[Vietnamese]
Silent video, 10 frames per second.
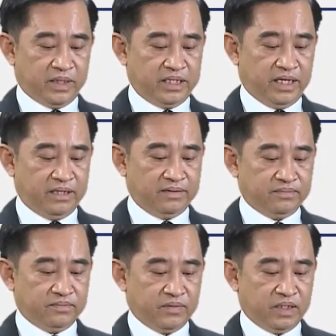bệnh nhân
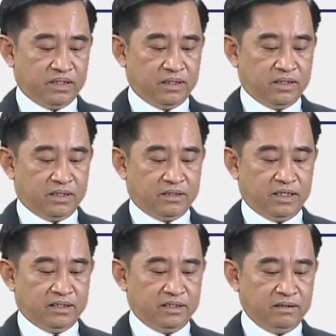à,
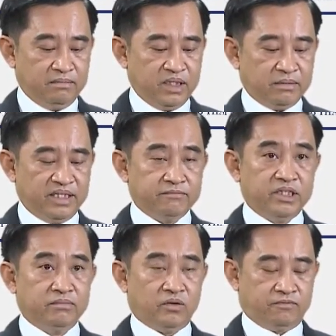với mức miễn
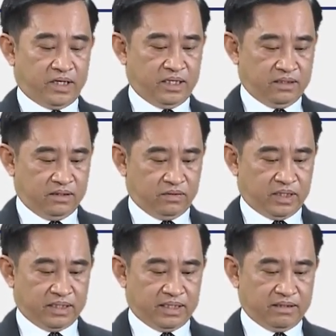phí một phần
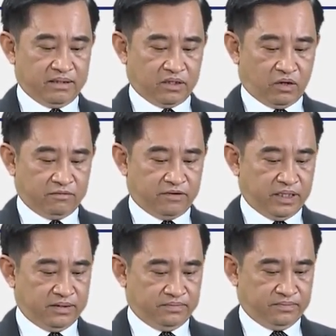hoặc là toàn
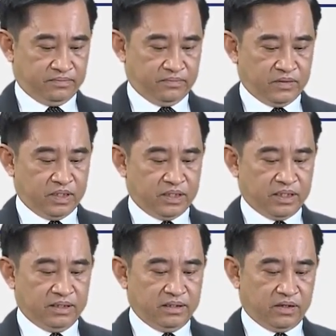phần.
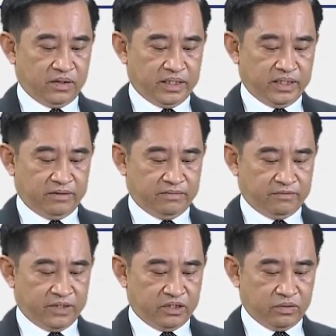Kính thưa hội nghị,
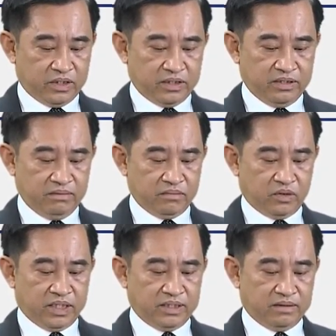với xu hướng
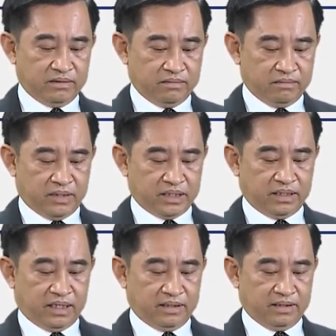mô hình bệnh
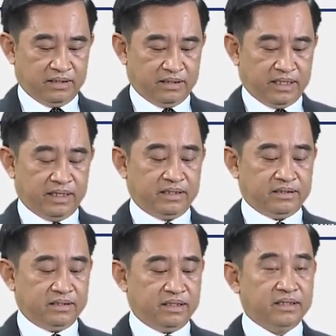tật ngày nay
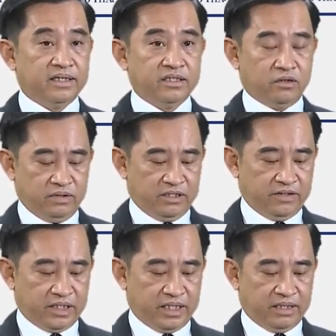trên thế giới cũng như
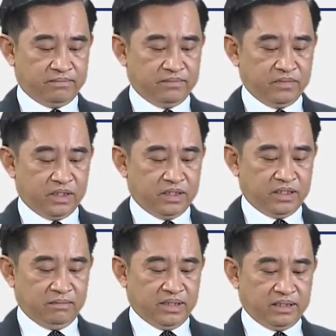Việt Nam,
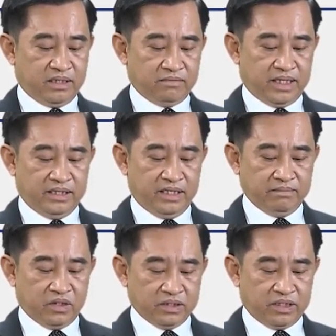những bệnh không lây
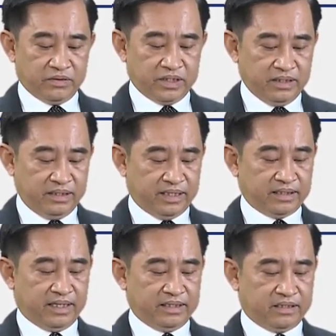nhiễm có chiều hướng gia
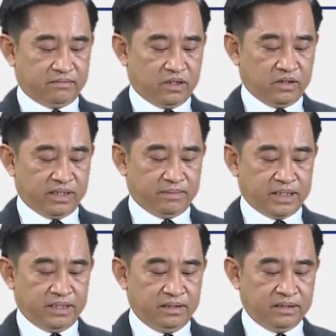tăng, trong đó có các
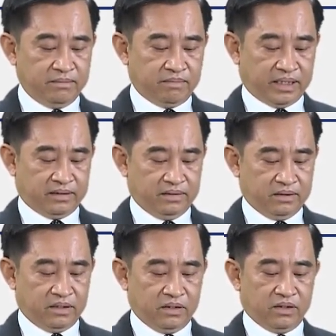bệnh lý tim mạch,
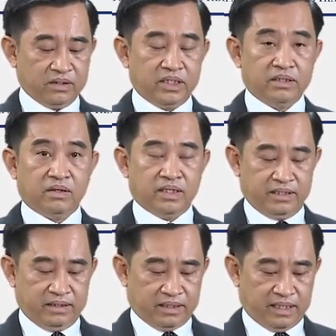rối loạn chuyển
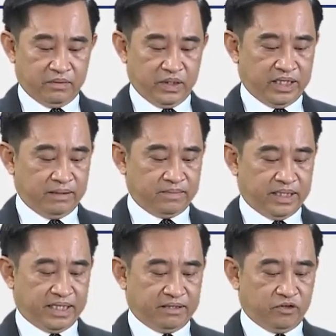hóa, tăng huyết áp
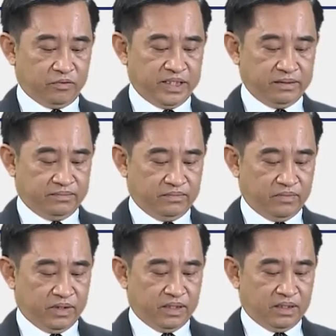ngày càng phổ biến.
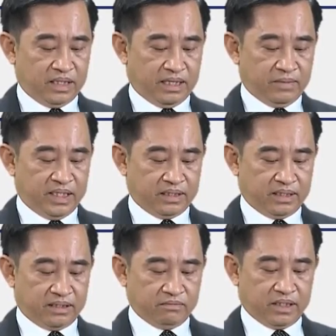Đặc biệt
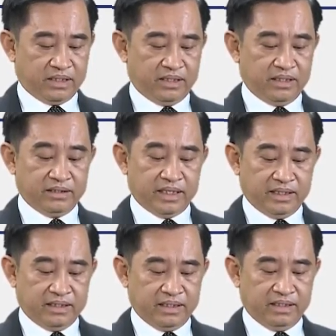là trong tình hình hiện
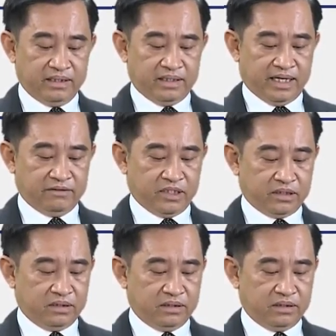nay khi đại dịch